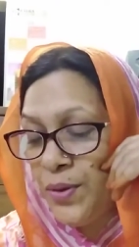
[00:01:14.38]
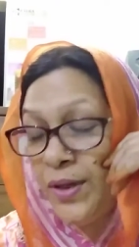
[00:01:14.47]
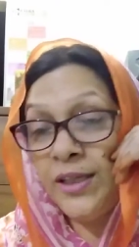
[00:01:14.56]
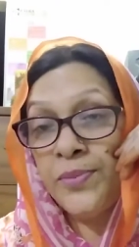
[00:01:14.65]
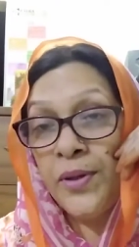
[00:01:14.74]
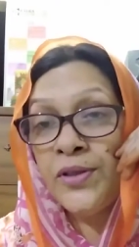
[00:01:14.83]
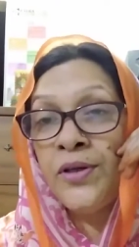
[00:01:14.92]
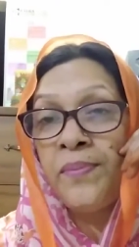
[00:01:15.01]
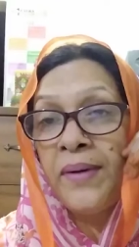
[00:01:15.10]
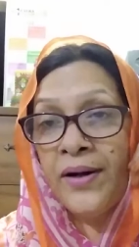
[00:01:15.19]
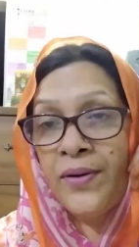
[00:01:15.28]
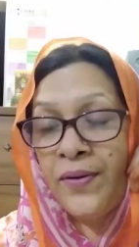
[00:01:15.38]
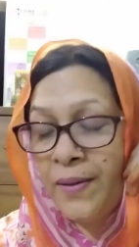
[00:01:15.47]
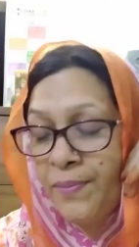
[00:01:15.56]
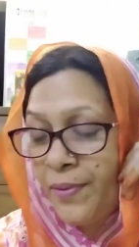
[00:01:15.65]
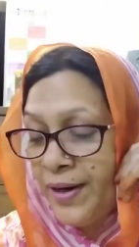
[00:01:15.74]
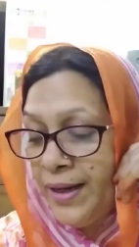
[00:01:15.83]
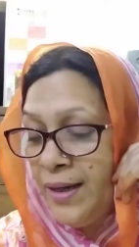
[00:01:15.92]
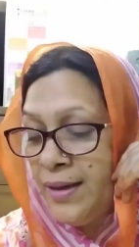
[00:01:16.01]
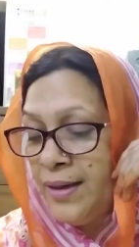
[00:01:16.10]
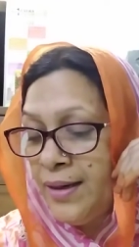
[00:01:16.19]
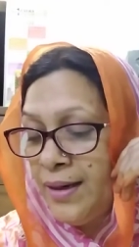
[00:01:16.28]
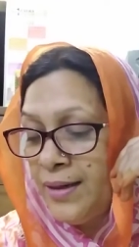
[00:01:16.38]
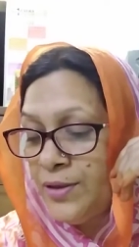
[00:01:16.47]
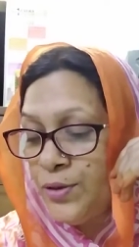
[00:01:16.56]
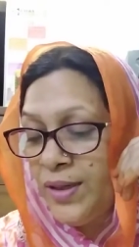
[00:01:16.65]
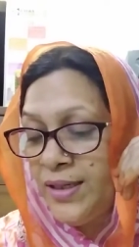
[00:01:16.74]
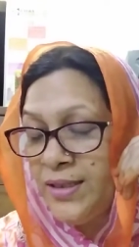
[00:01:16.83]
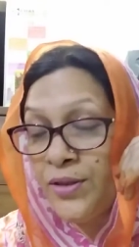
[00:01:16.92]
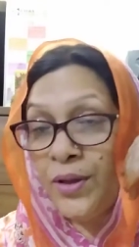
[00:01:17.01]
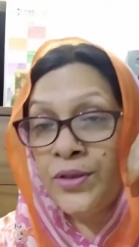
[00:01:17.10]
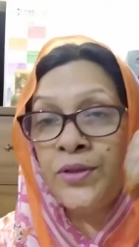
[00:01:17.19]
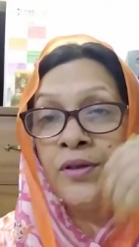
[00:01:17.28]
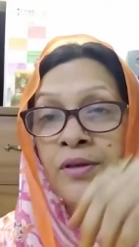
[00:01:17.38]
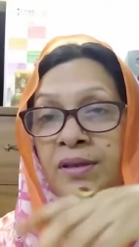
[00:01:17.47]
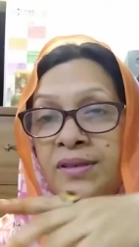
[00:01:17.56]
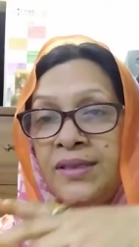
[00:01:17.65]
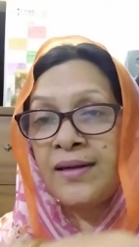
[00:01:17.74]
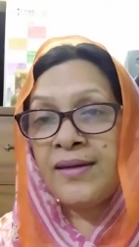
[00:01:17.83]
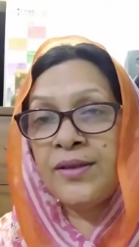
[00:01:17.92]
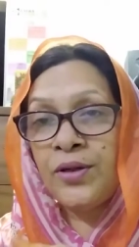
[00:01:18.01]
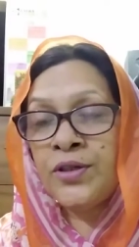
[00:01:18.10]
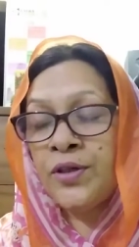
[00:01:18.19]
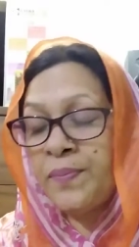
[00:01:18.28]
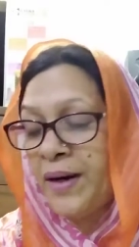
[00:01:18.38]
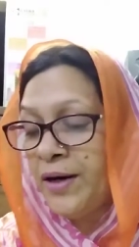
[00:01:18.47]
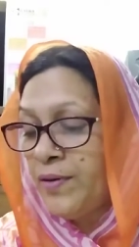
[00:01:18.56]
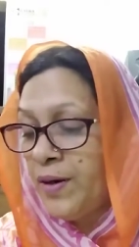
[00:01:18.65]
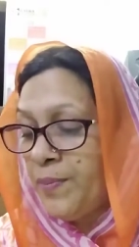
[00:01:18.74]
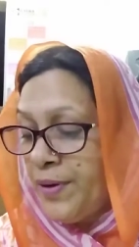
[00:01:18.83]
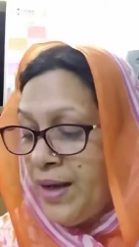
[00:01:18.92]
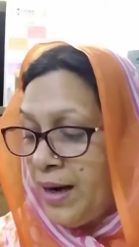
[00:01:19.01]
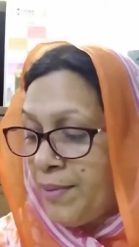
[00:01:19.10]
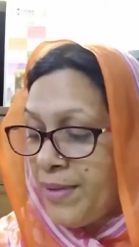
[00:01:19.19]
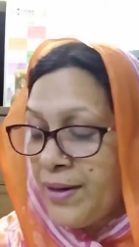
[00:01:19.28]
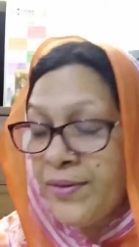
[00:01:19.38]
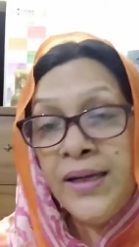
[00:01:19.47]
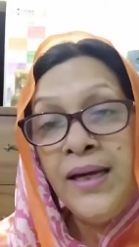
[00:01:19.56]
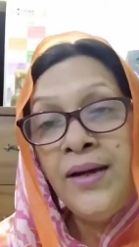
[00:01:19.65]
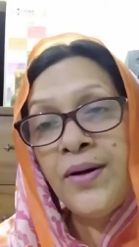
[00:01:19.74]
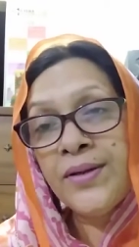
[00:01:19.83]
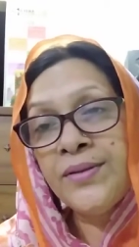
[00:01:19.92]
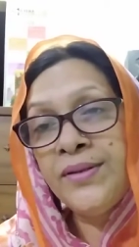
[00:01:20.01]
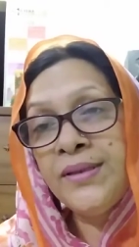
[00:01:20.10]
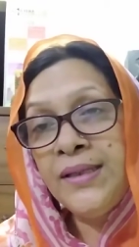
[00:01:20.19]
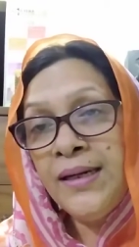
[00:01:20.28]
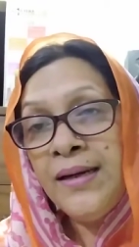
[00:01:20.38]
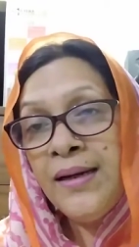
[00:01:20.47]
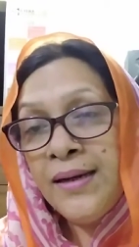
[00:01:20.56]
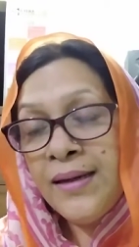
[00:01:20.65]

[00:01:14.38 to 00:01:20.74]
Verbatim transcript: চল্লিশ বছর পার হওয়ার পরে চল্লিশ দশক চারটা দশক পার হওয়ার পরে আমরা এখন কি অর্থনীতি